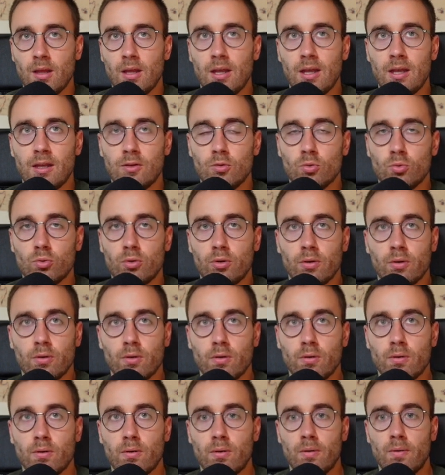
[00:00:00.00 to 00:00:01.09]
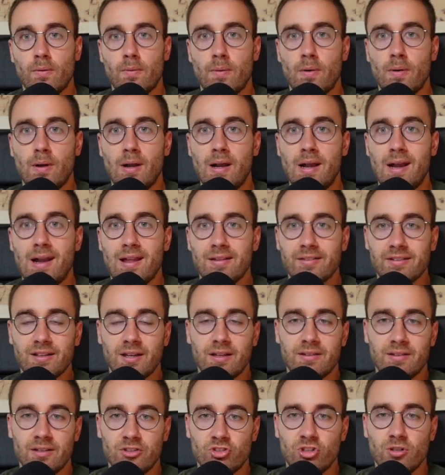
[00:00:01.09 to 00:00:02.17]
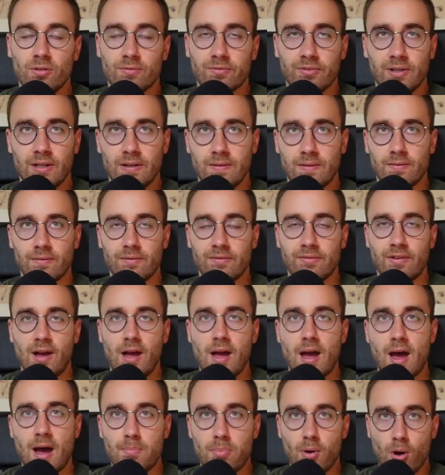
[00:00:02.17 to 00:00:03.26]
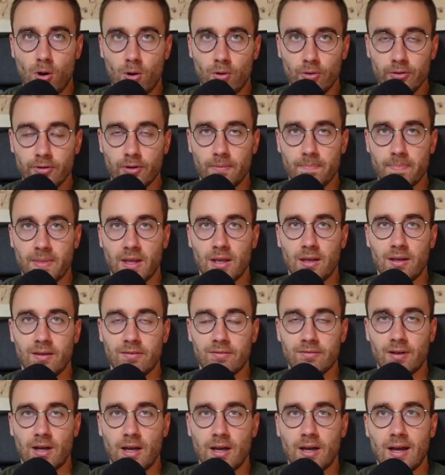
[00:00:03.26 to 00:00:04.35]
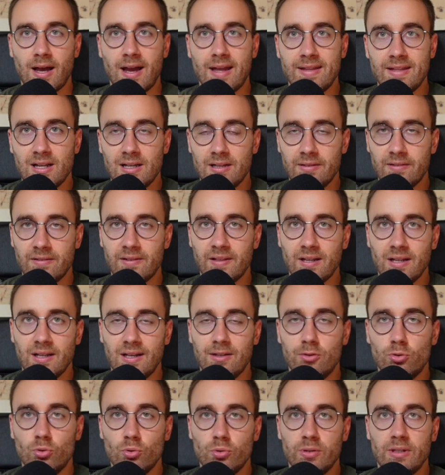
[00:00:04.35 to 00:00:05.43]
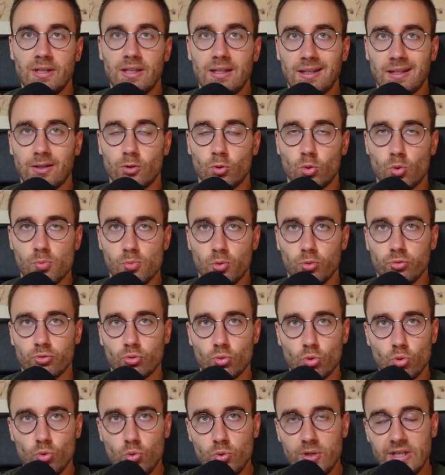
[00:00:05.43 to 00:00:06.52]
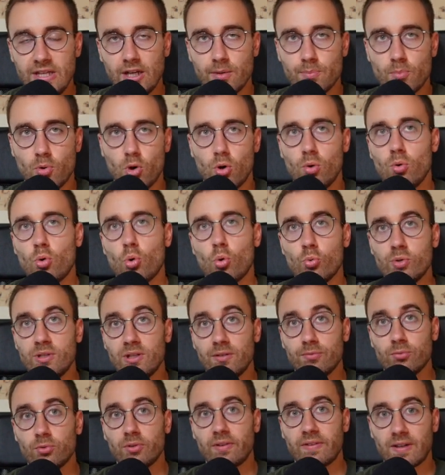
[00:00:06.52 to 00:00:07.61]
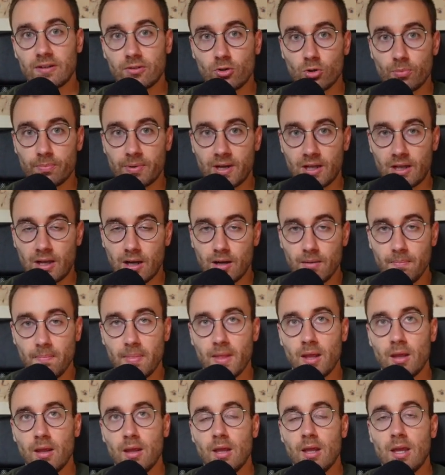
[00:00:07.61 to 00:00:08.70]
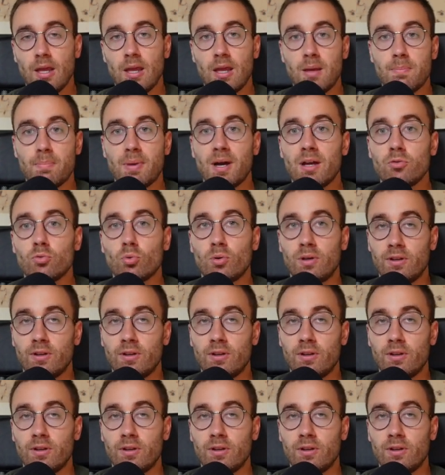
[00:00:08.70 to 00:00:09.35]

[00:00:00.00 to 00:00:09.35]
Et donc euh, la stratégie en fait va apprendre et va analyser les données qui remontent uniquement au niveau de cette campagne-là et pas sur